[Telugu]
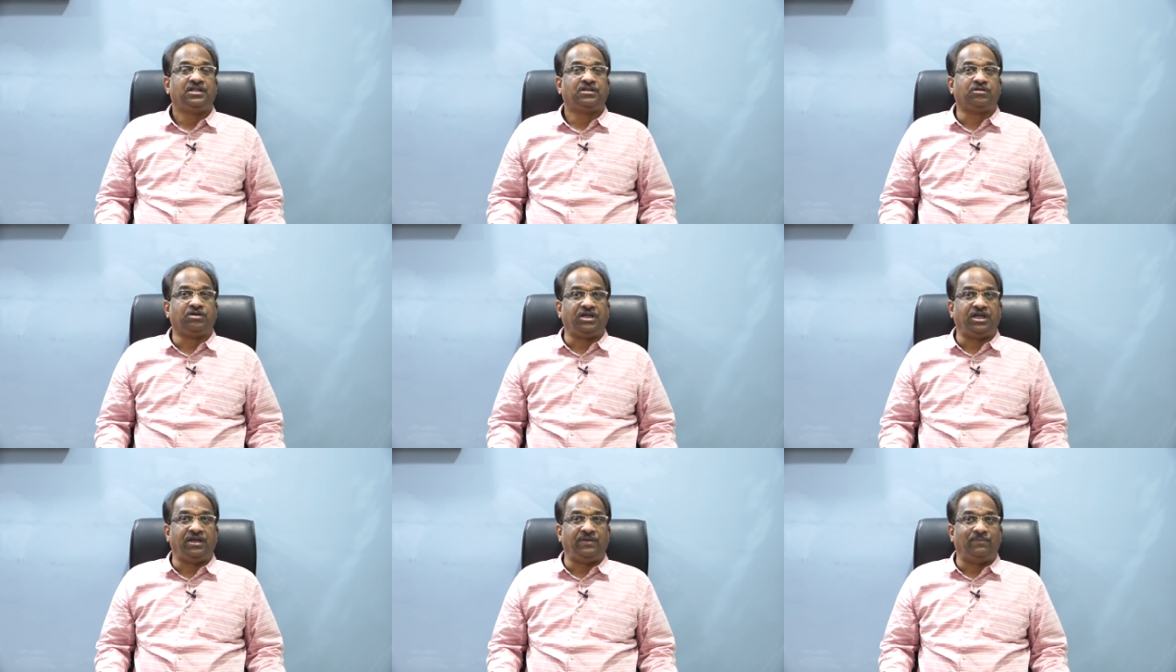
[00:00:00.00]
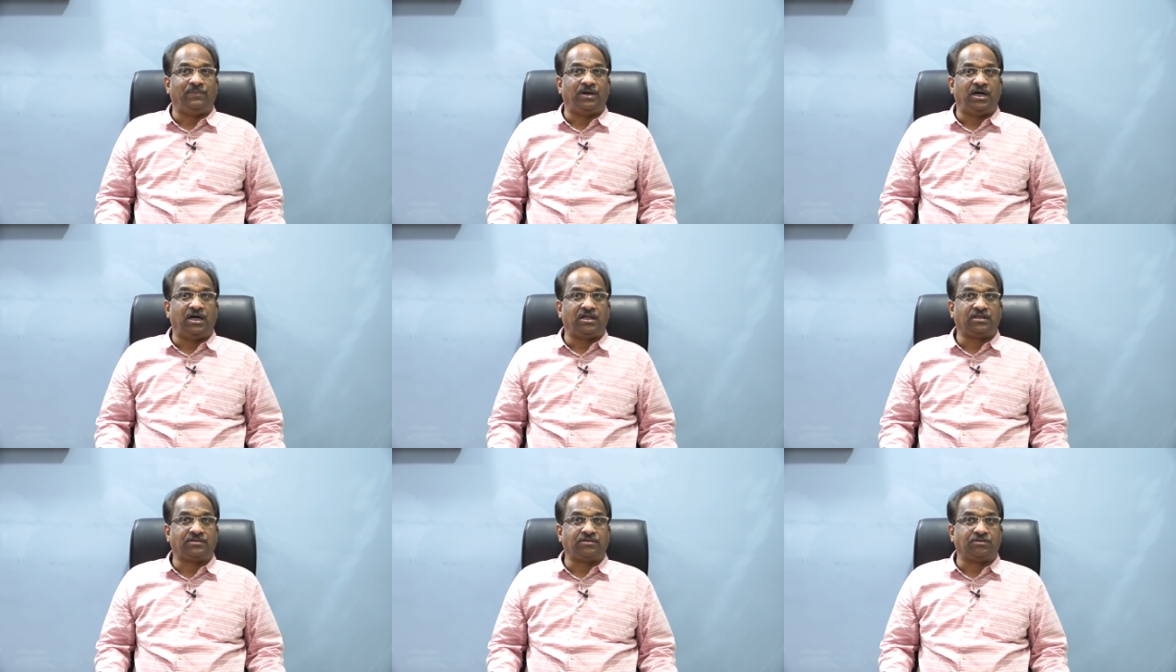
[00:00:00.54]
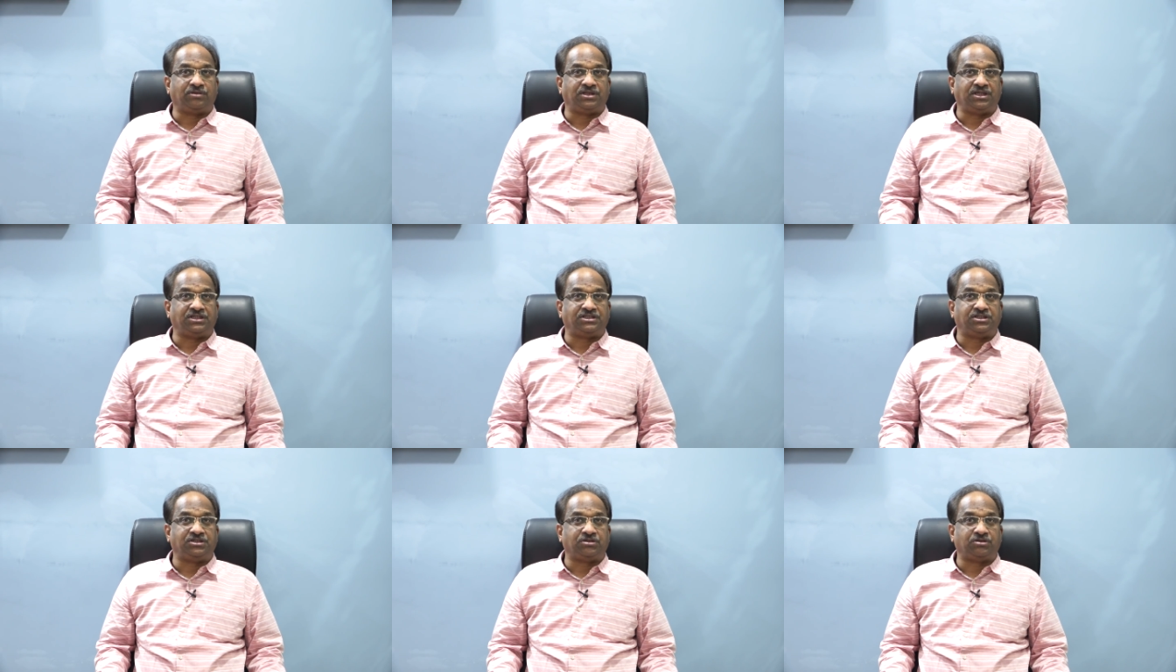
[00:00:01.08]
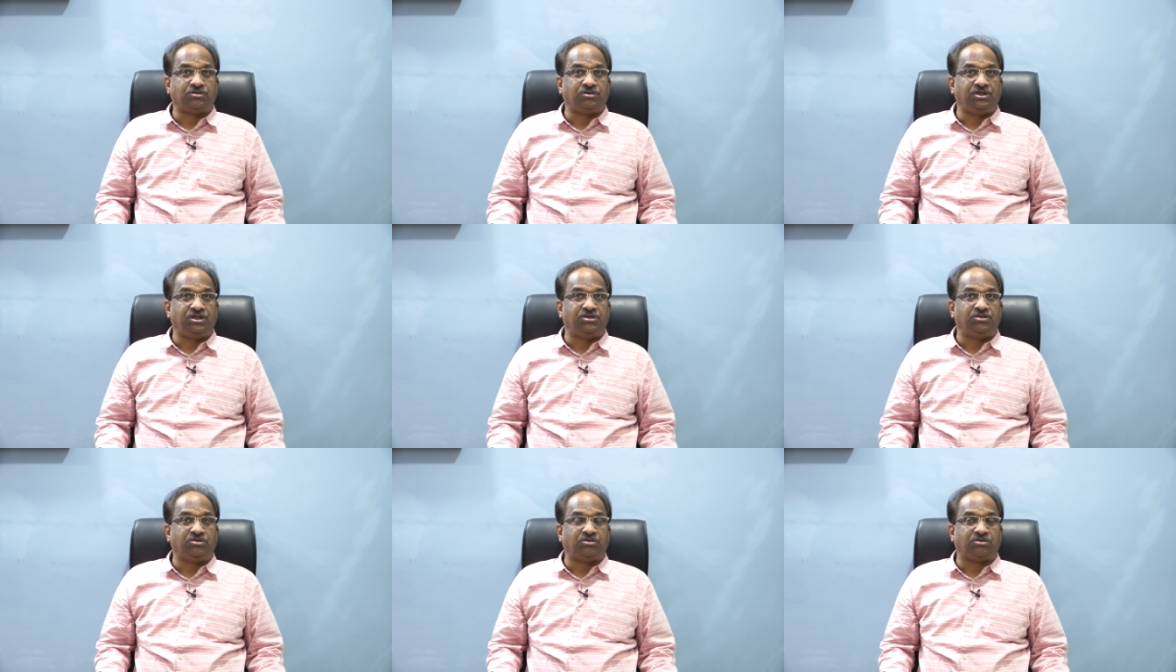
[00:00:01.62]
సో ఈ మా అసోసియేషన్కు
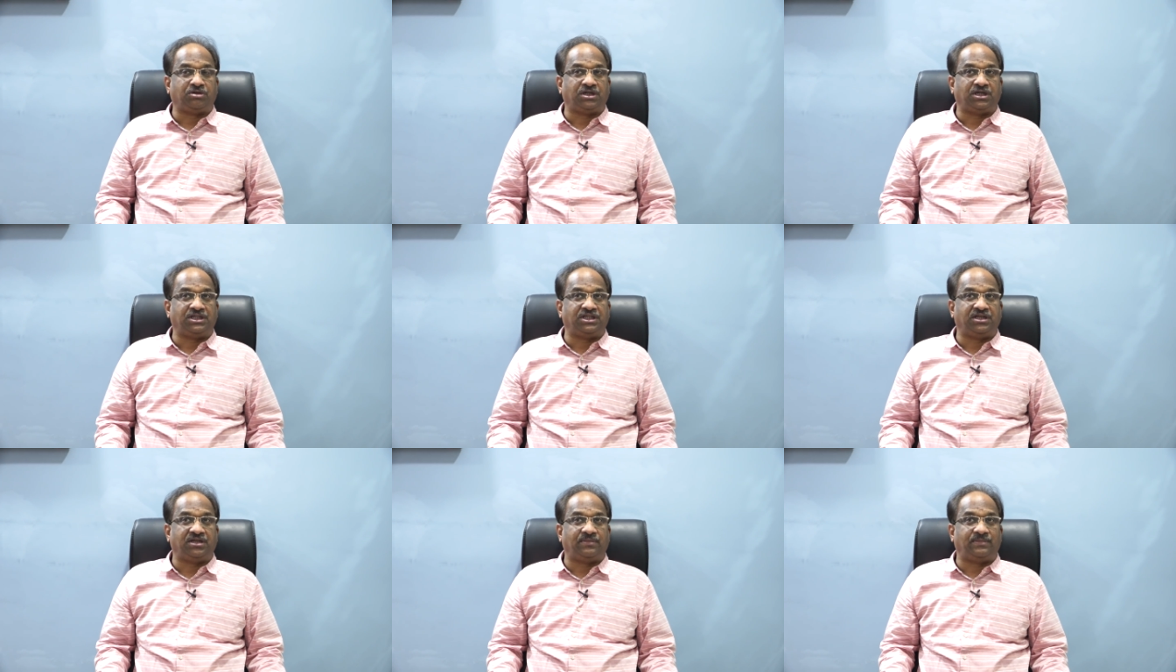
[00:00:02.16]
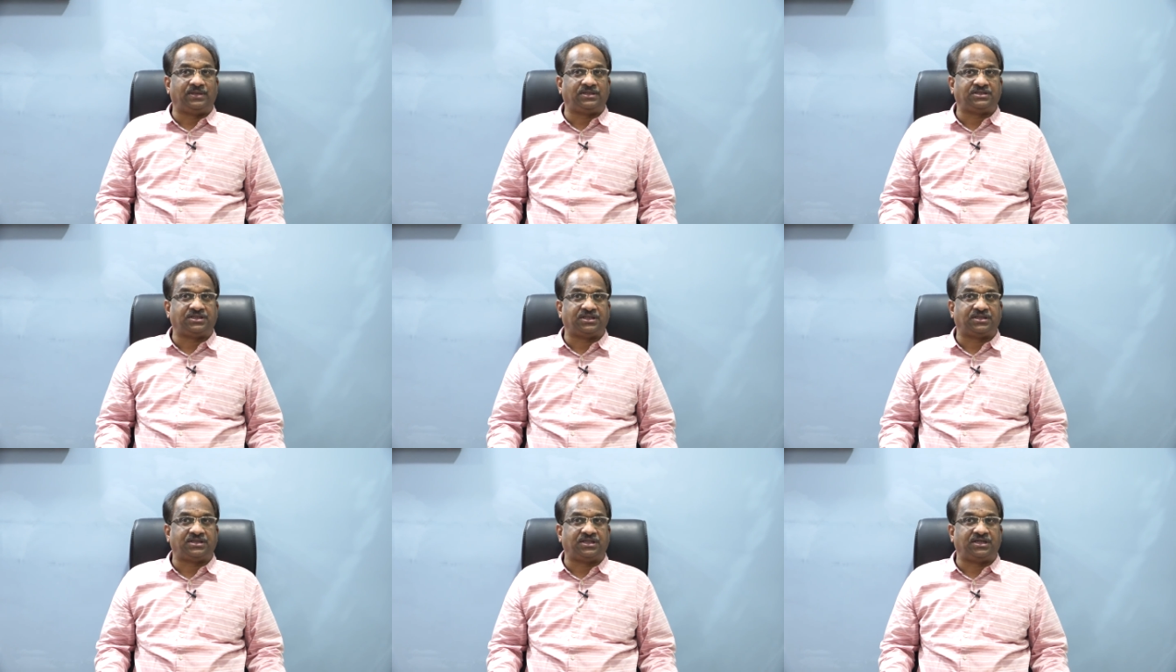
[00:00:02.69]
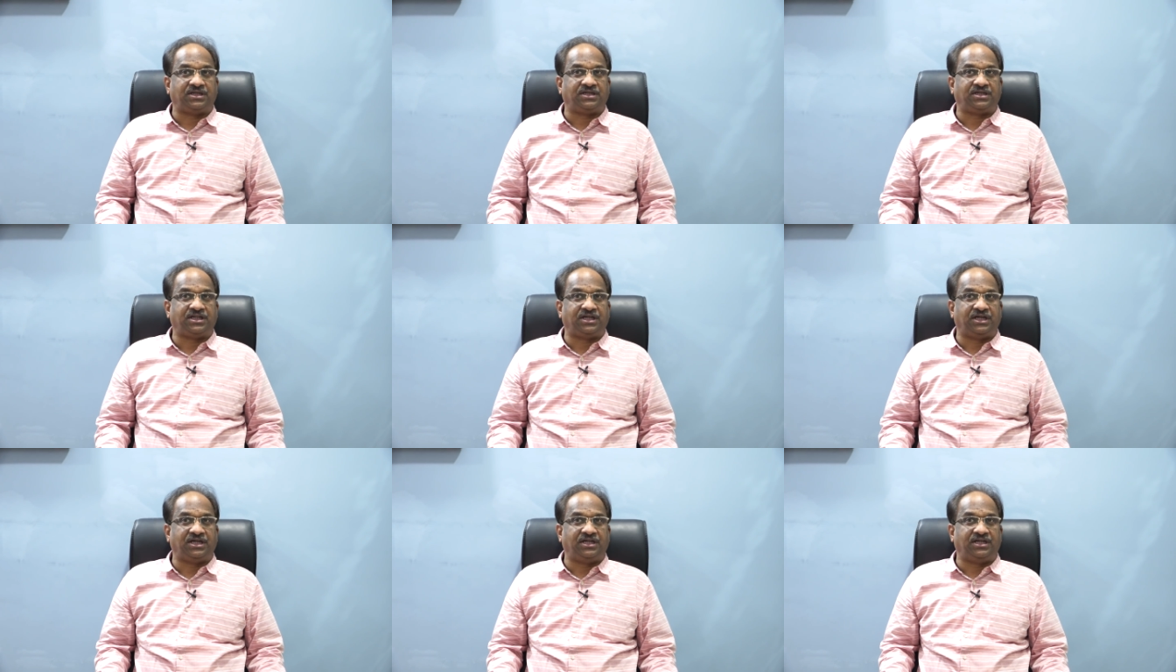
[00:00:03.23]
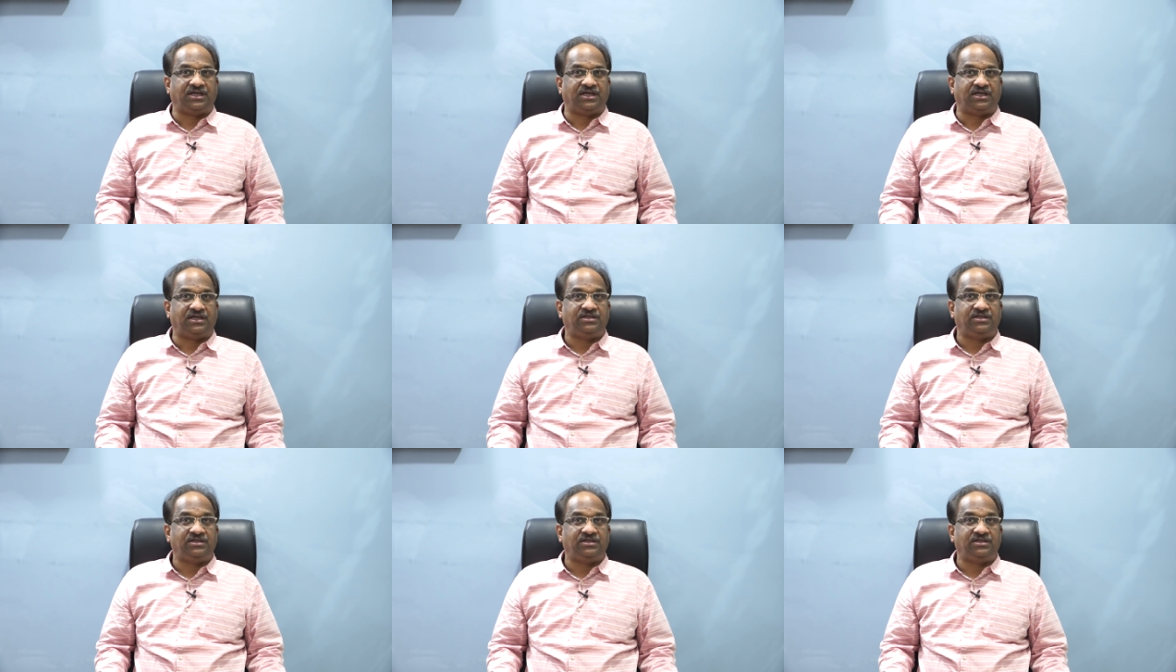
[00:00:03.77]
ఎందుకు రాజీనామా చేశారంటే ఆయన